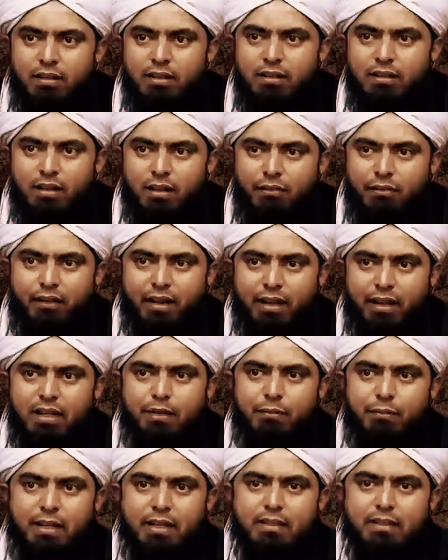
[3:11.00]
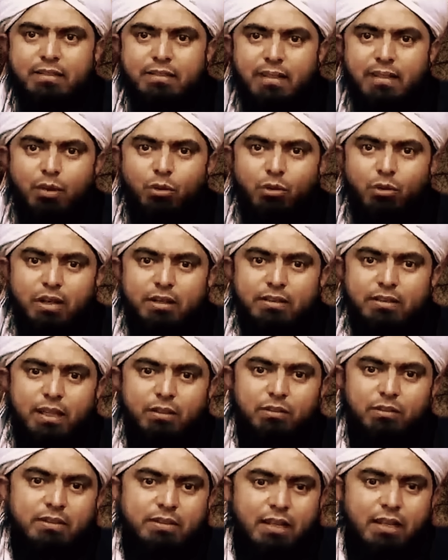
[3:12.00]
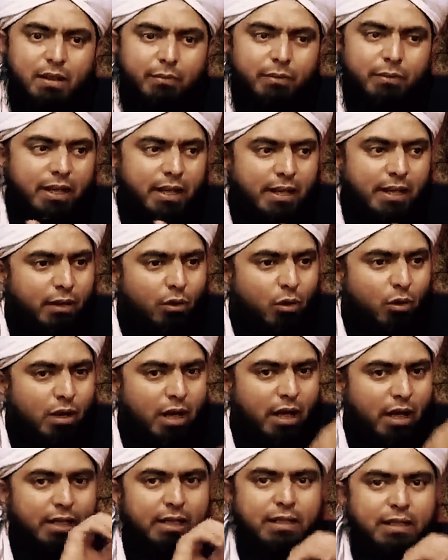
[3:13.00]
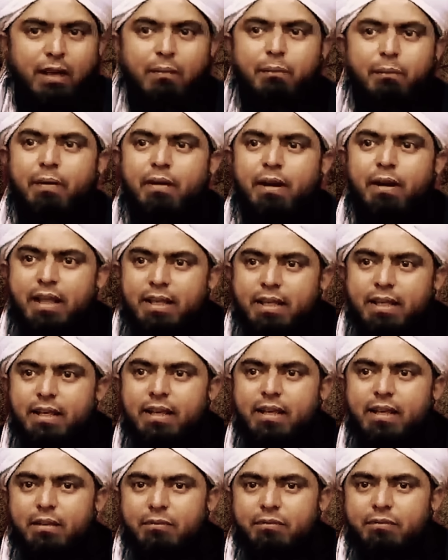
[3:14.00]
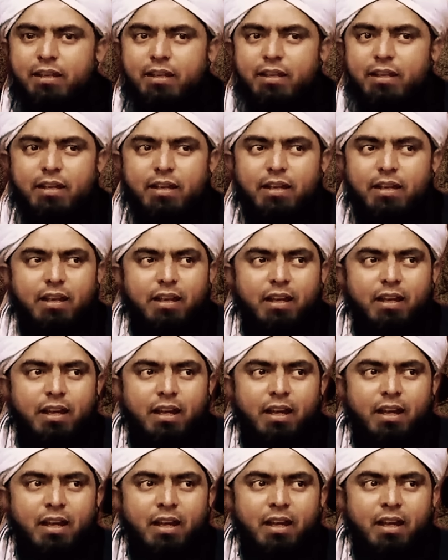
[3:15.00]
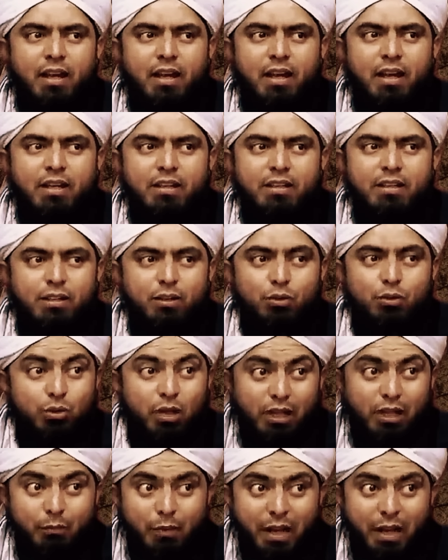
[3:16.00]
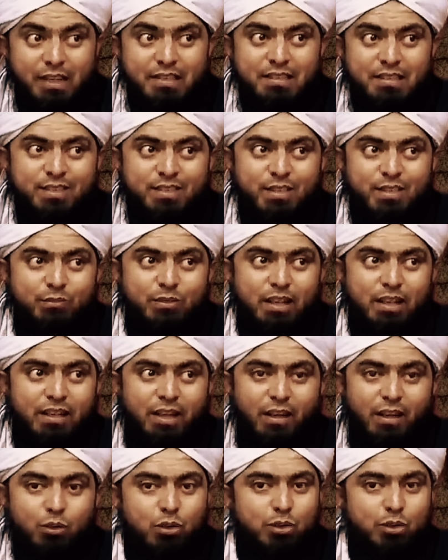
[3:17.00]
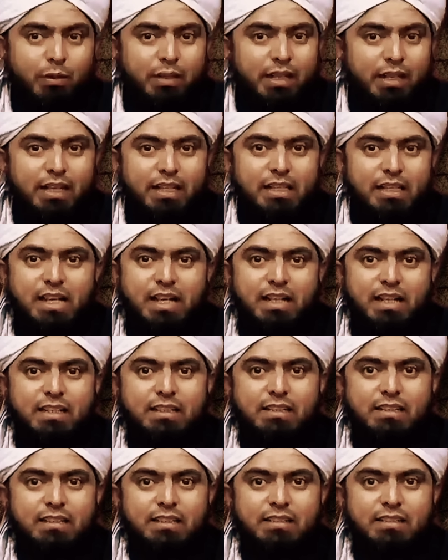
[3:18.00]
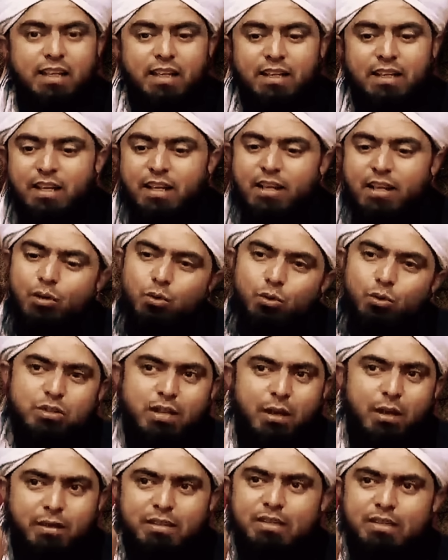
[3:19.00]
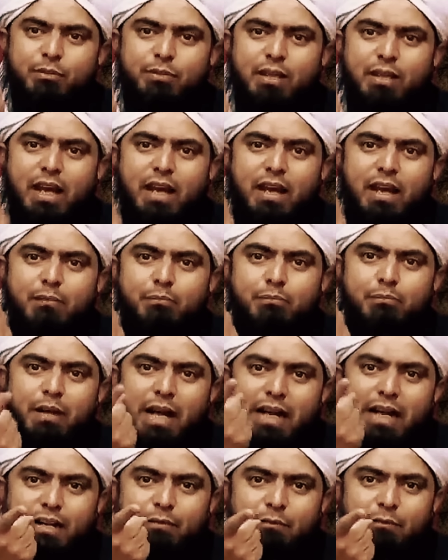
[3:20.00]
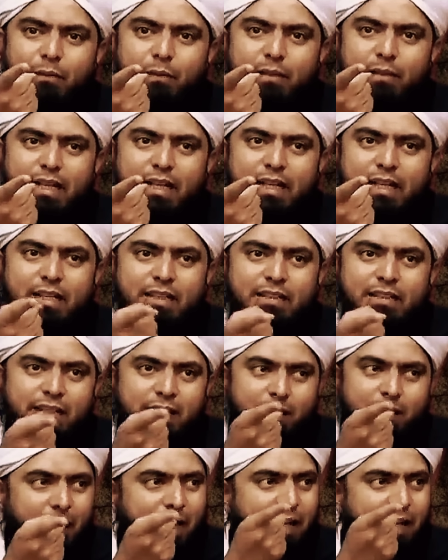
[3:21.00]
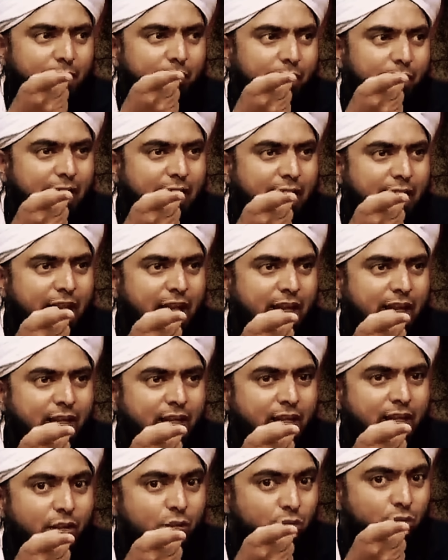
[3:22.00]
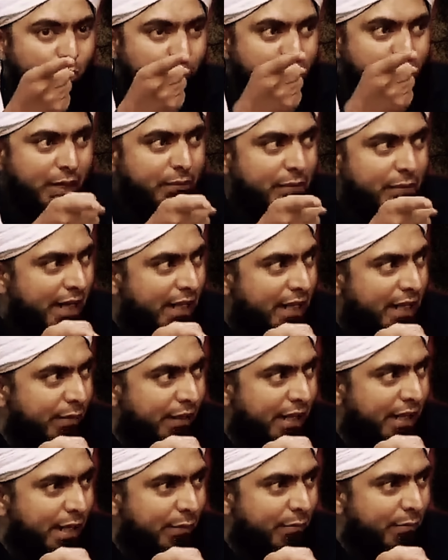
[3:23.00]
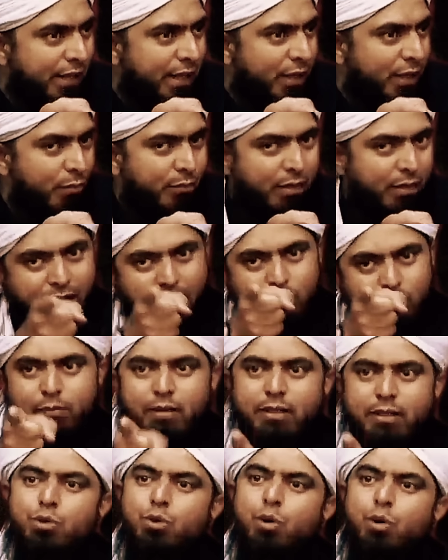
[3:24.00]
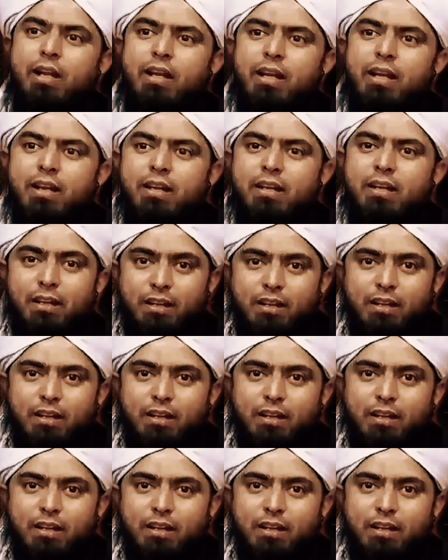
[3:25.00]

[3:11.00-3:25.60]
यानी गफारी कबीले से ताल्लुक रखता है तो इसके कबीले के लोग आके यहाँ पे लड़ाई करेंगे हमसे क्योंकि कबायली सिस्टम था ना उसमें यह नहीं देखा जाता था कि उसका मजहब क्या है पहले नंबर पर देखा जाता है ये हमारे कबीले का है तुमने हमारे कबीले के बंदे को मारे तुम्हें नहीं छोड़ेंगे